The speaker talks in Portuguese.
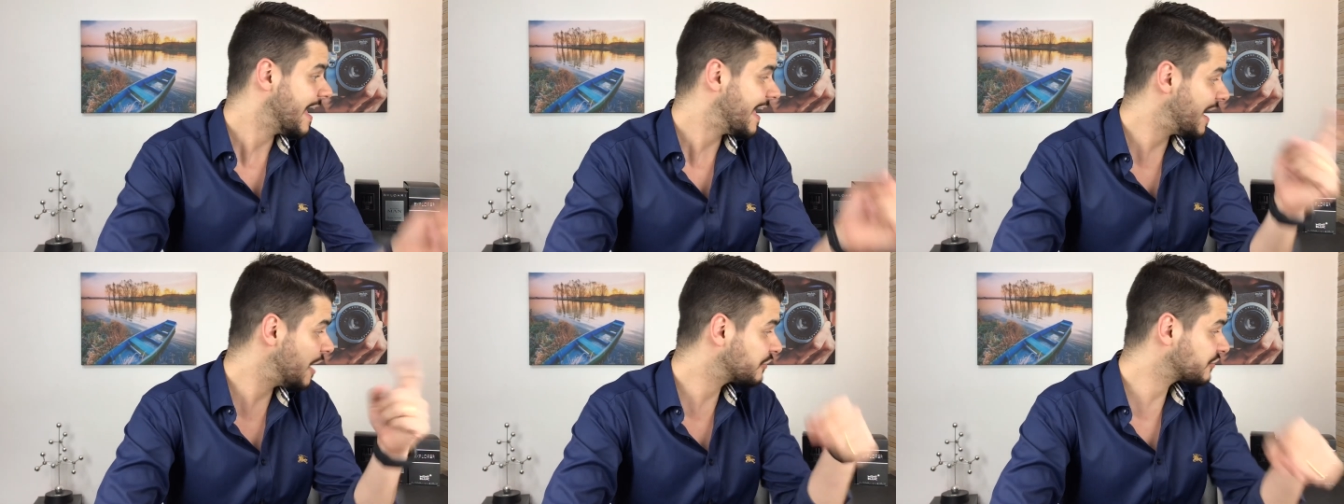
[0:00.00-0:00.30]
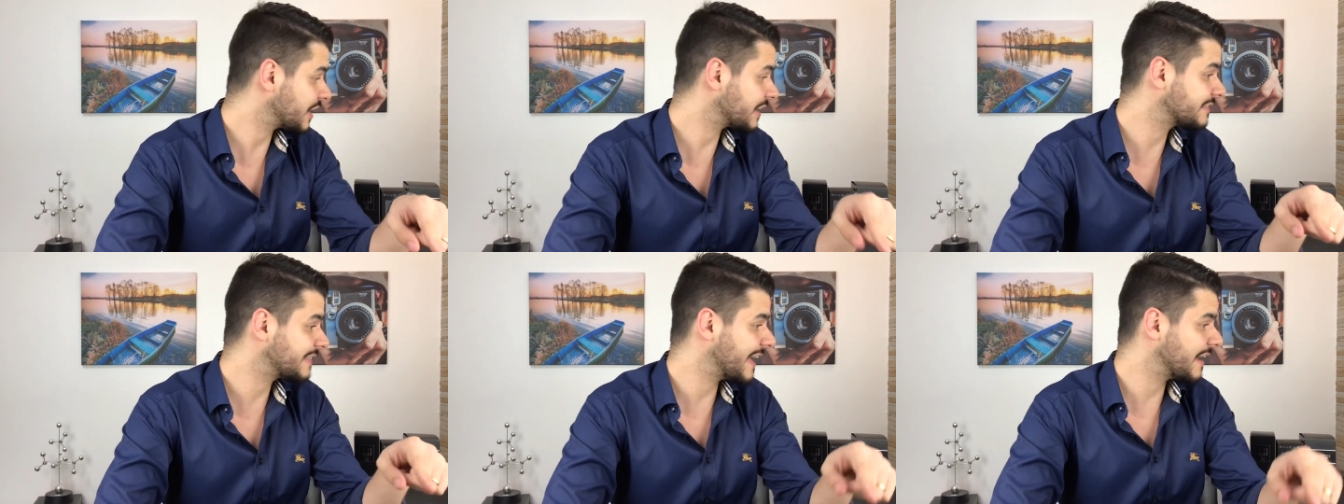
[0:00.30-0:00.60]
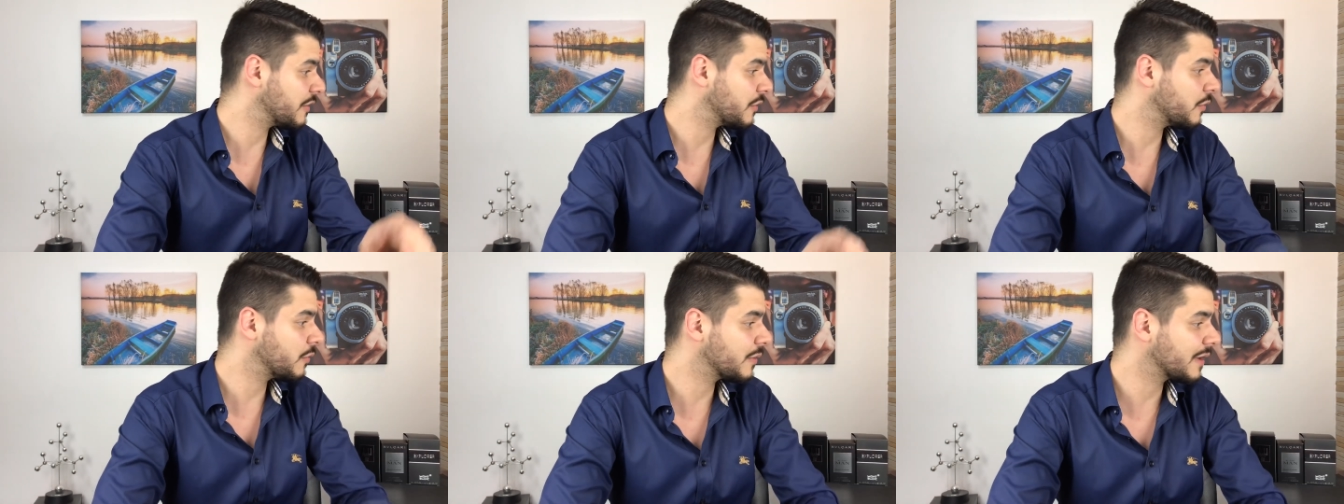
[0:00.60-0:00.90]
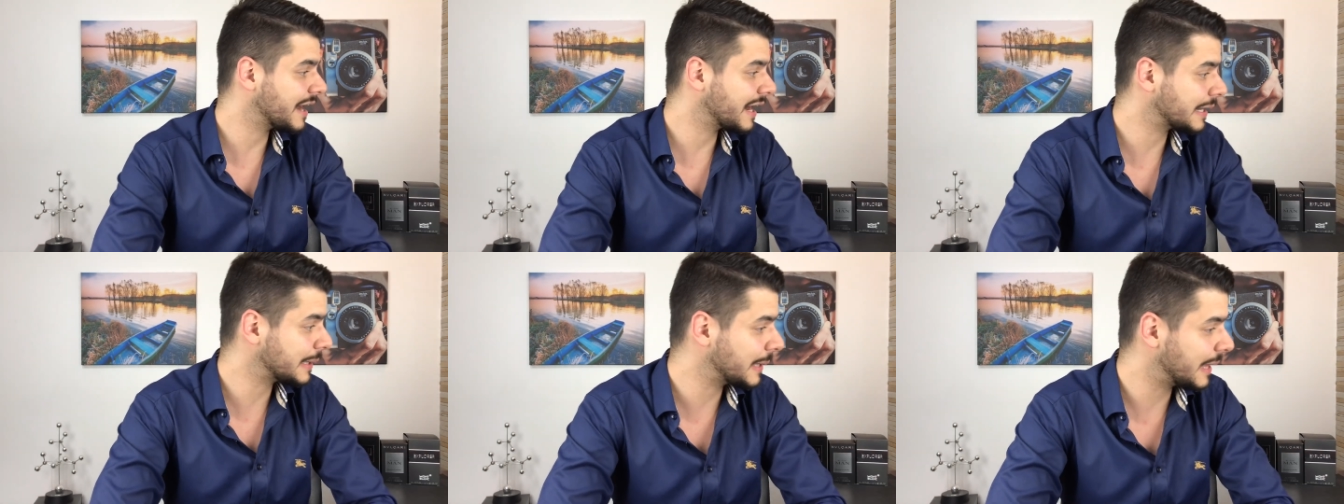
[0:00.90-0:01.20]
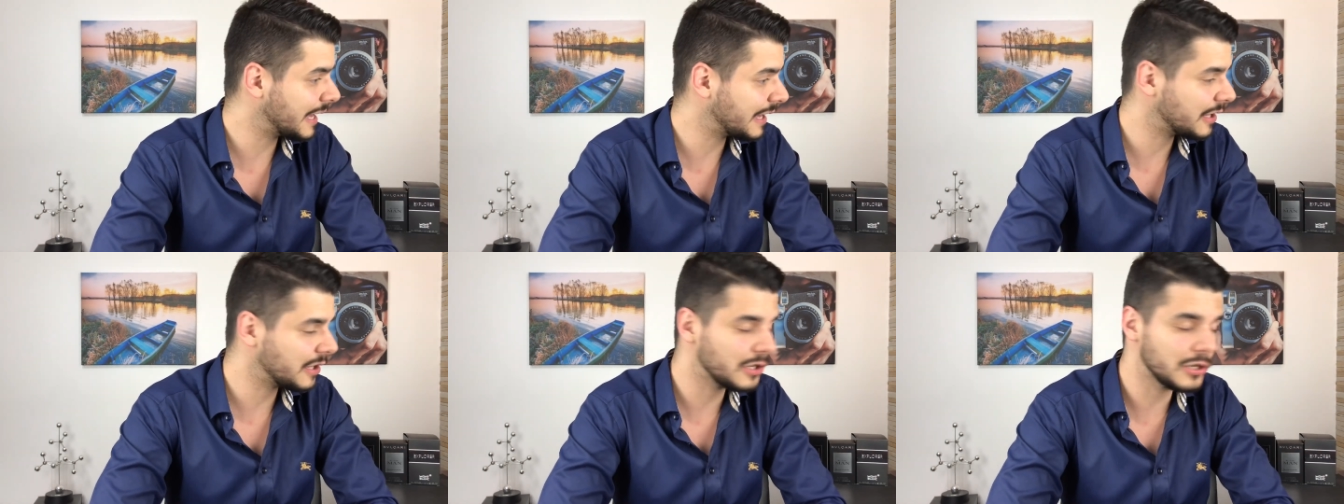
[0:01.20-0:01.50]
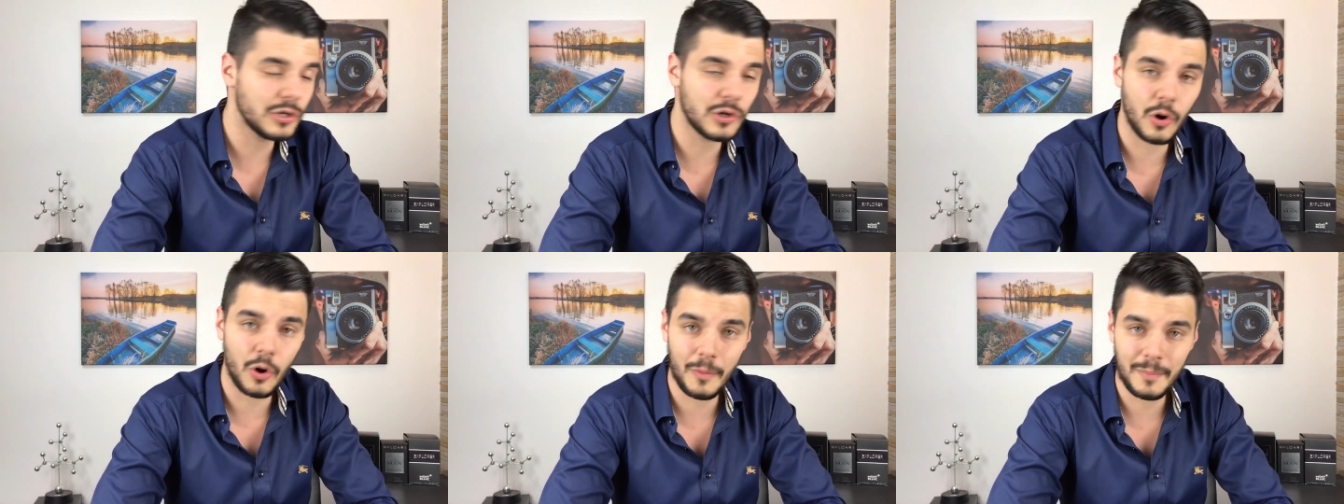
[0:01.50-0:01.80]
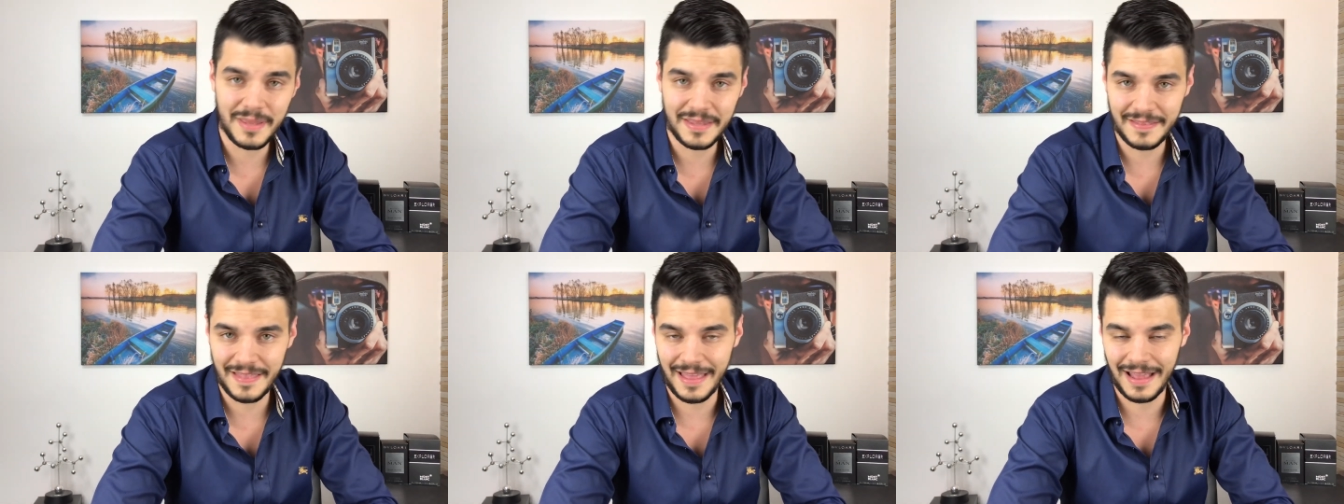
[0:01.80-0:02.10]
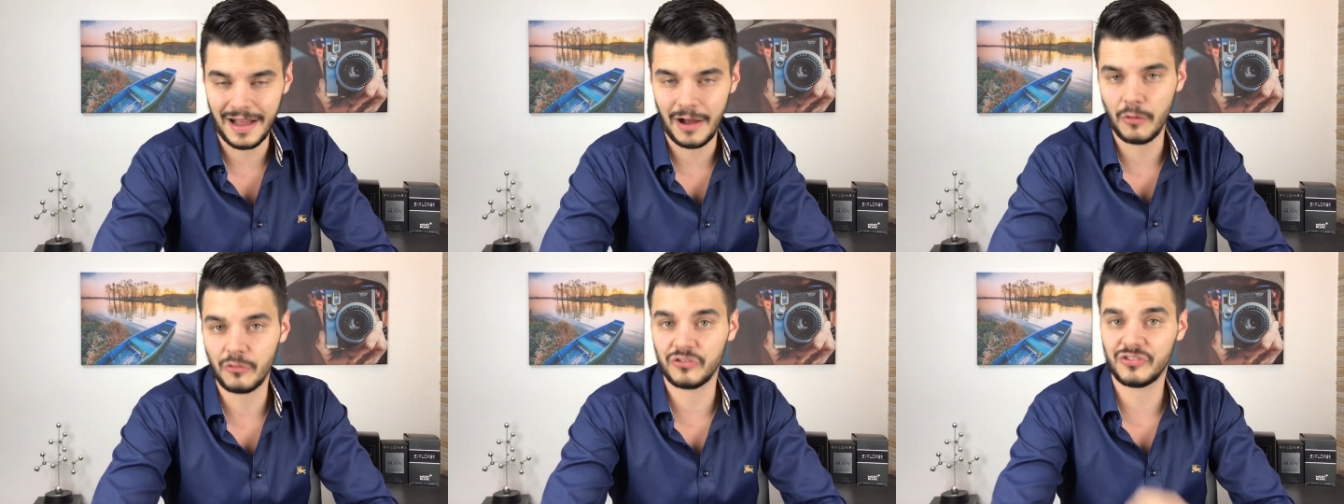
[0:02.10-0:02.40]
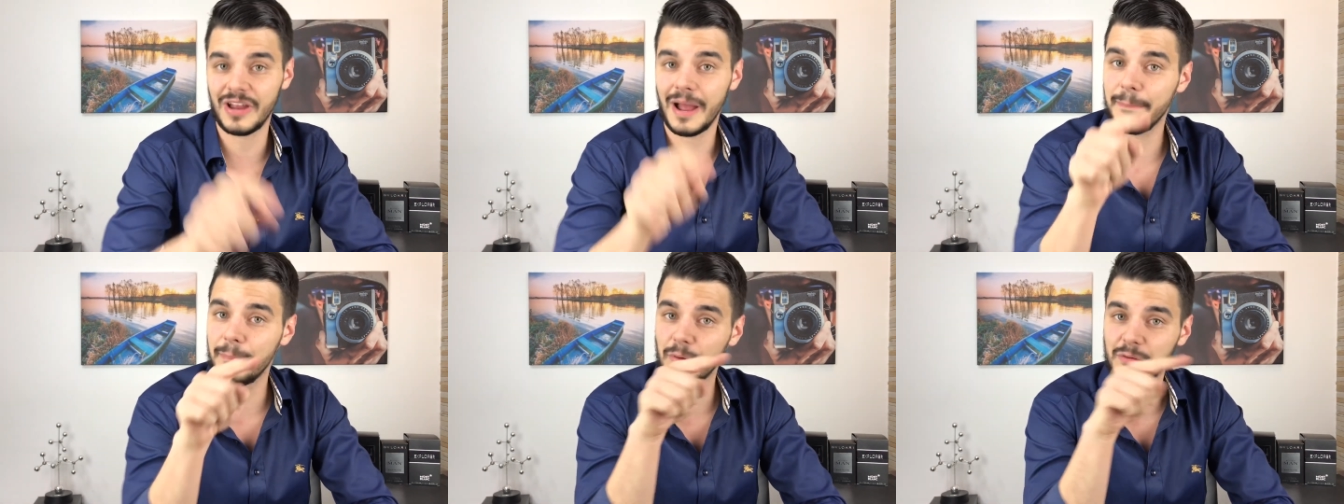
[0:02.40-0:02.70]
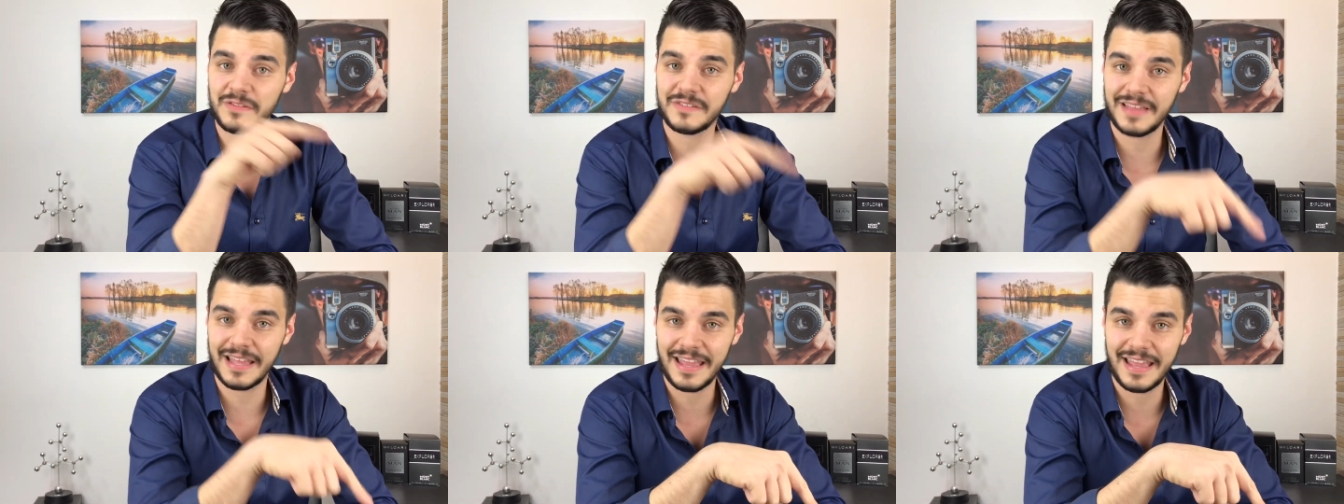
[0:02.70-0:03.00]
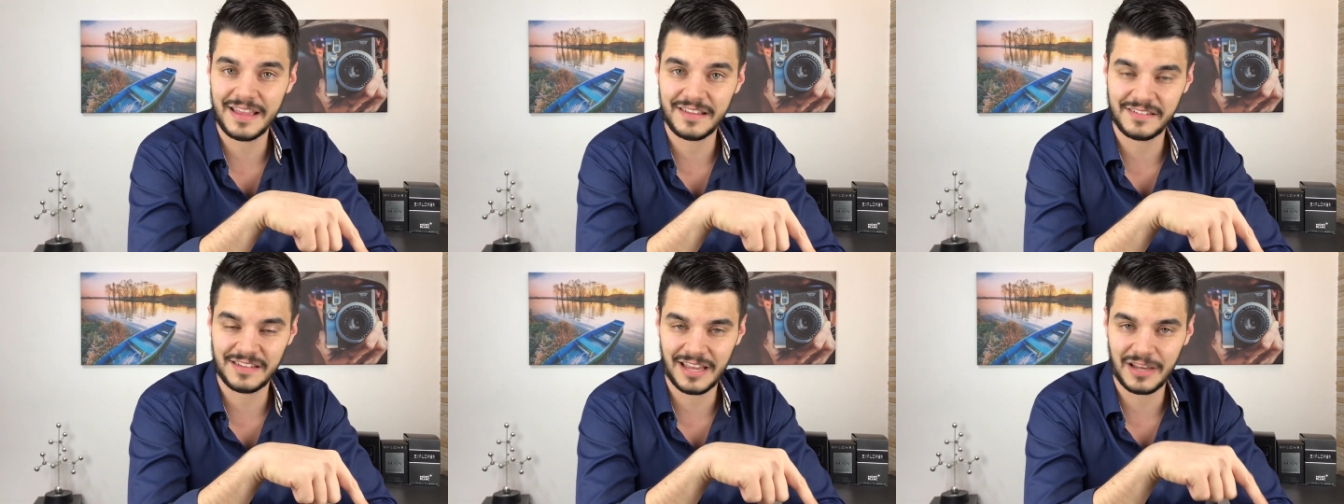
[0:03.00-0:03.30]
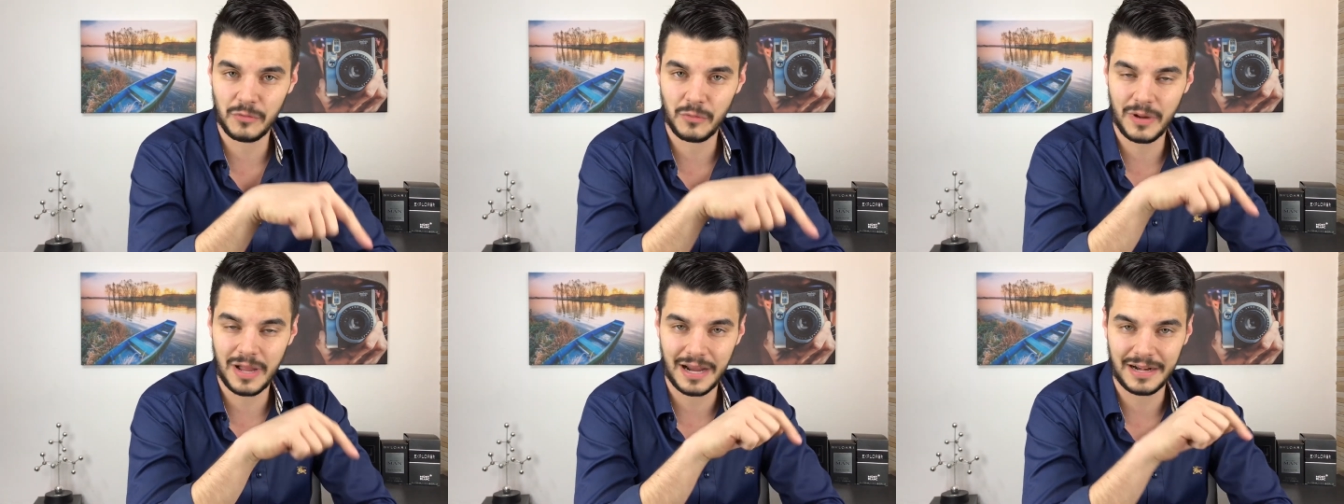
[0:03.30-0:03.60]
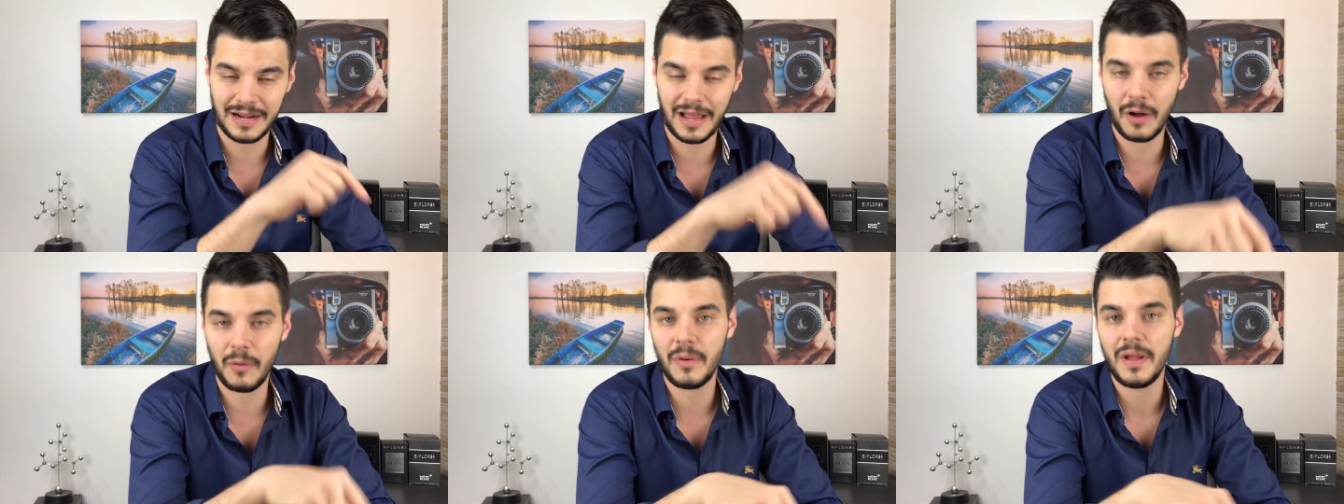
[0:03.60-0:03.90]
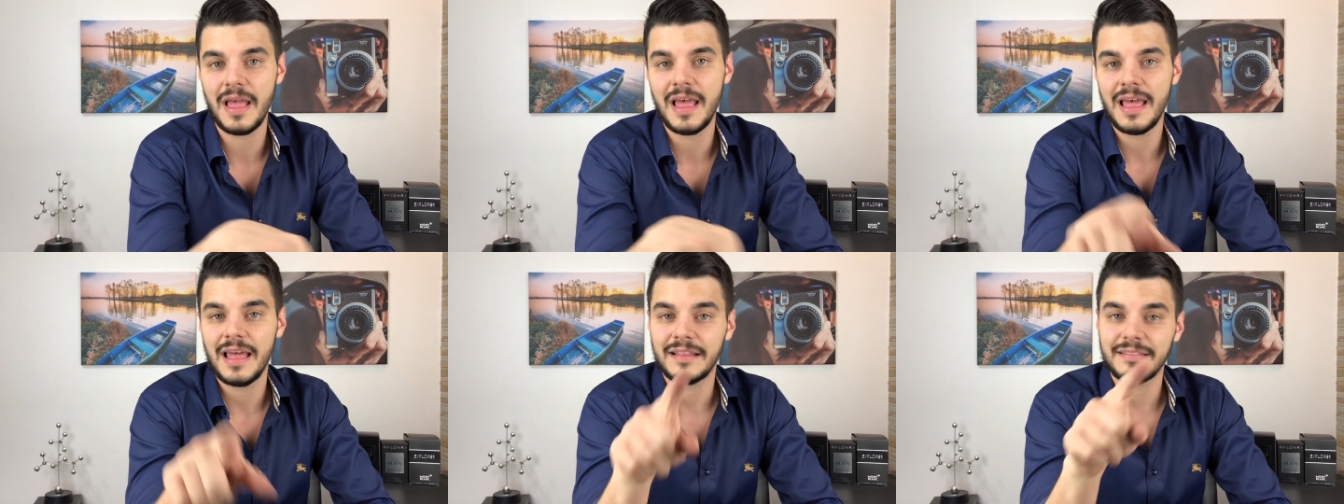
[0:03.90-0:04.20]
Eu já tenho o Guerlain L'Homme Ideal, já postei resenha no canal.